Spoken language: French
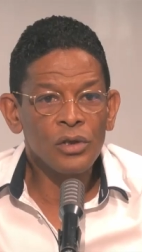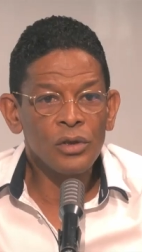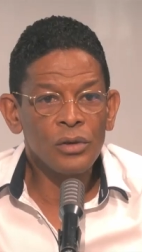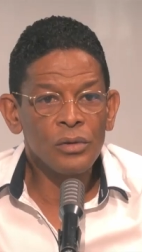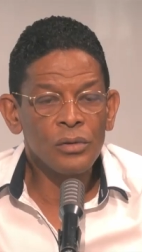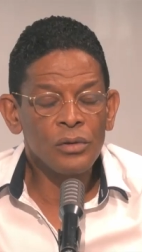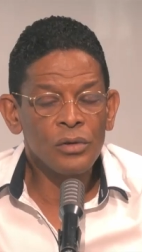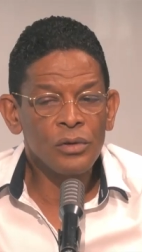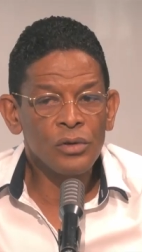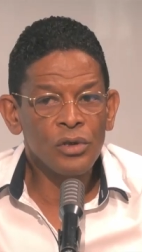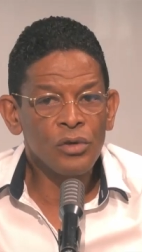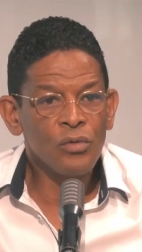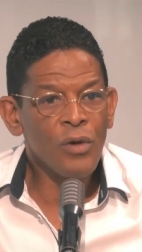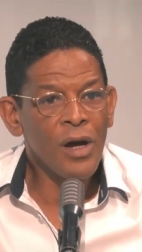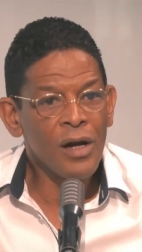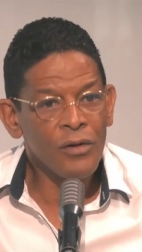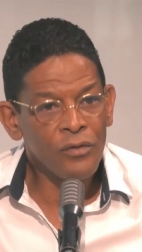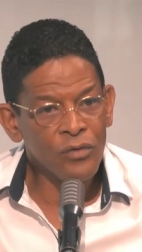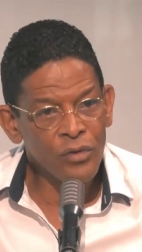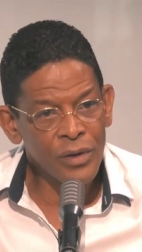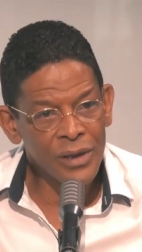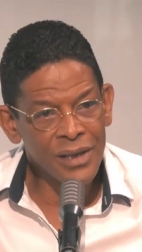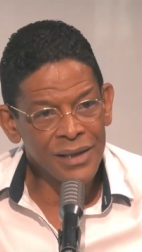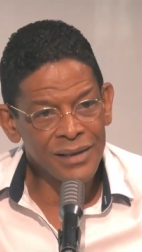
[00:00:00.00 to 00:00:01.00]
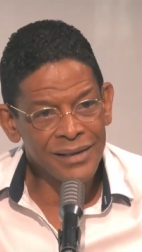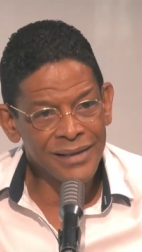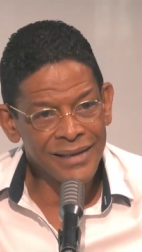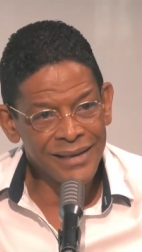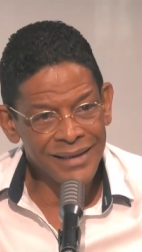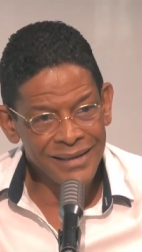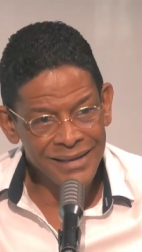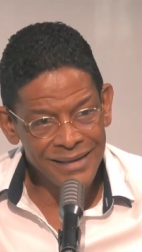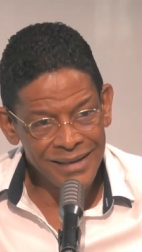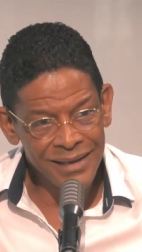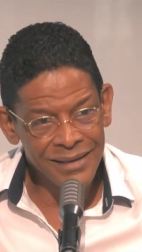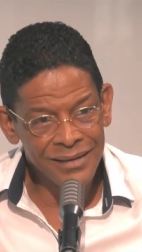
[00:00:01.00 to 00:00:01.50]
je dois avouer qu'en
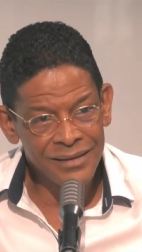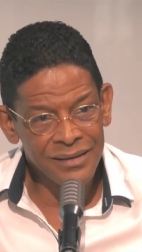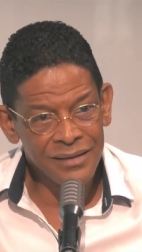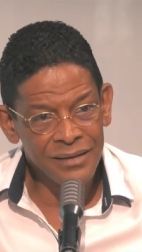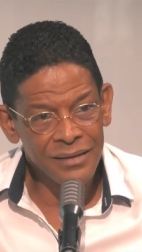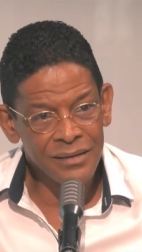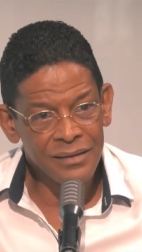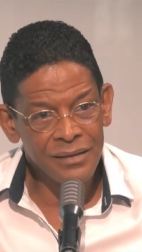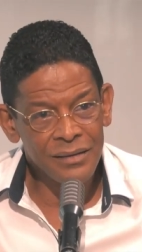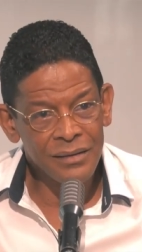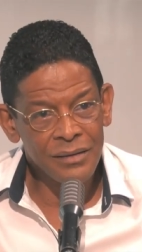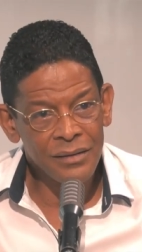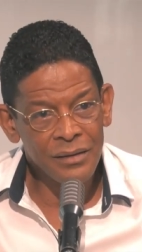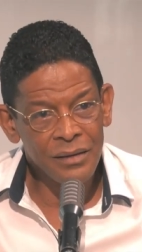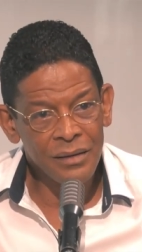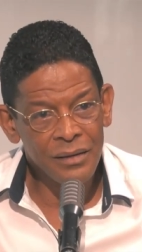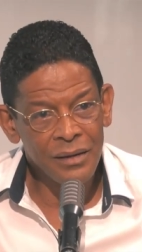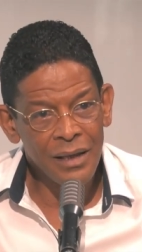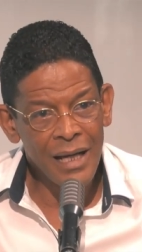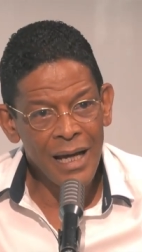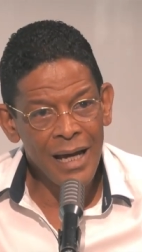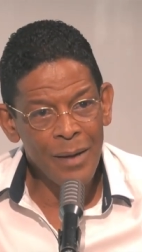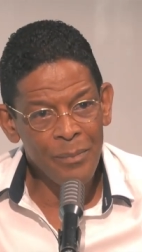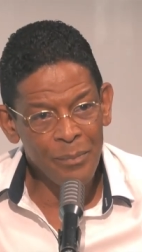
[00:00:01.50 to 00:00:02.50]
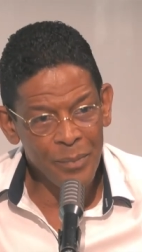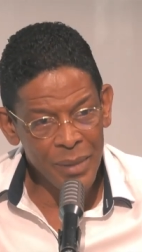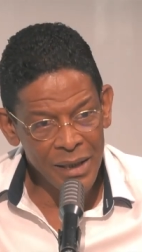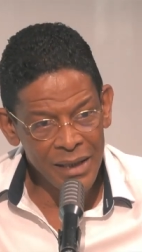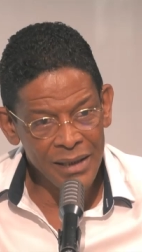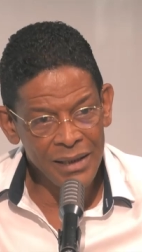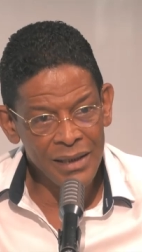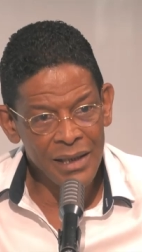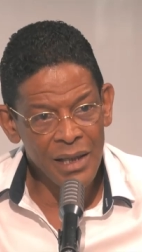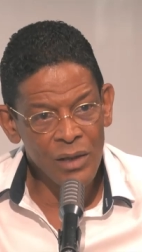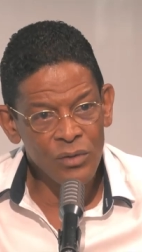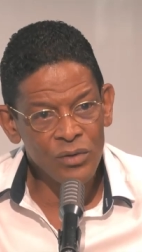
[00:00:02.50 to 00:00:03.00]
interne, à
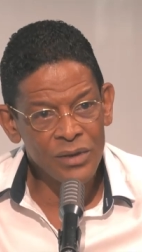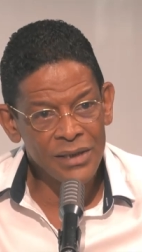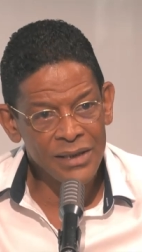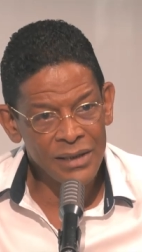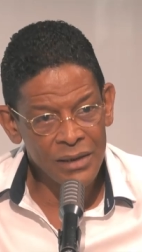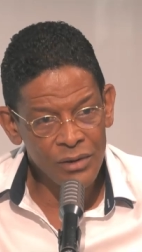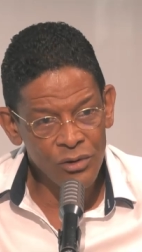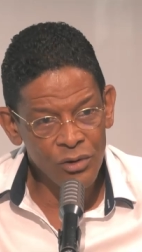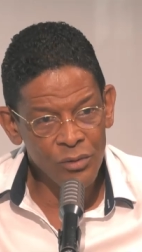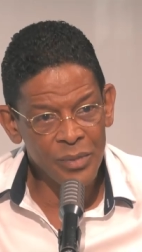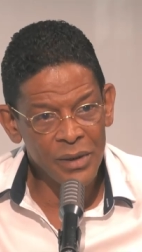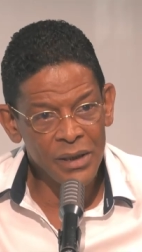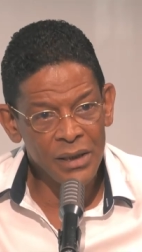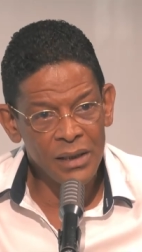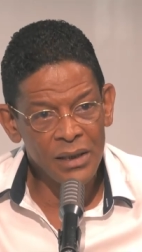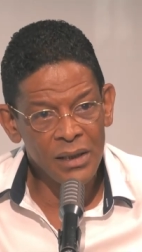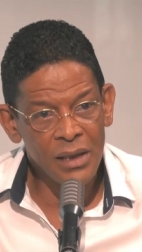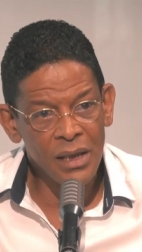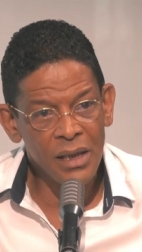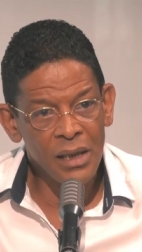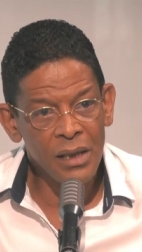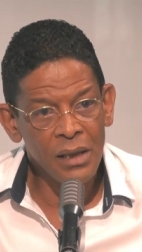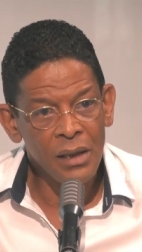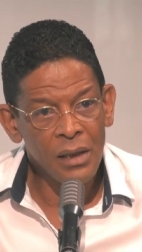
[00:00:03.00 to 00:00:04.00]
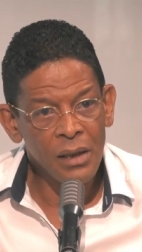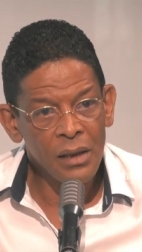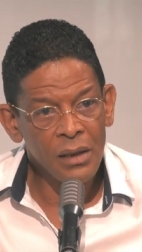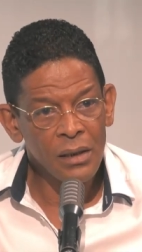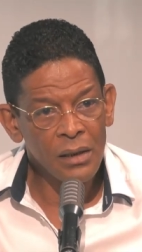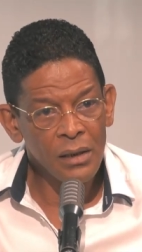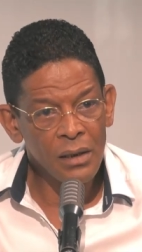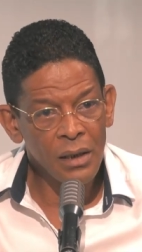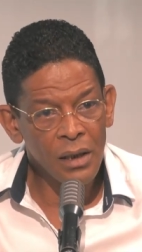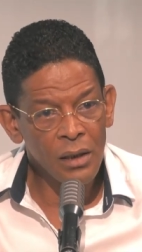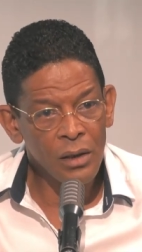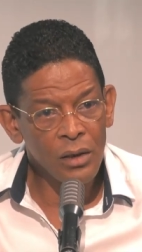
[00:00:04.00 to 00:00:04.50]
PIA, au sein de PIA,
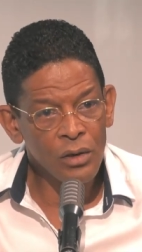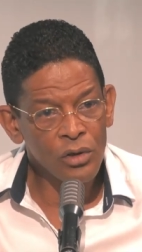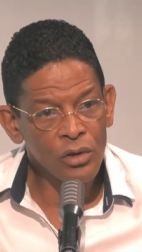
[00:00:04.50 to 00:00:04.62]
il y a un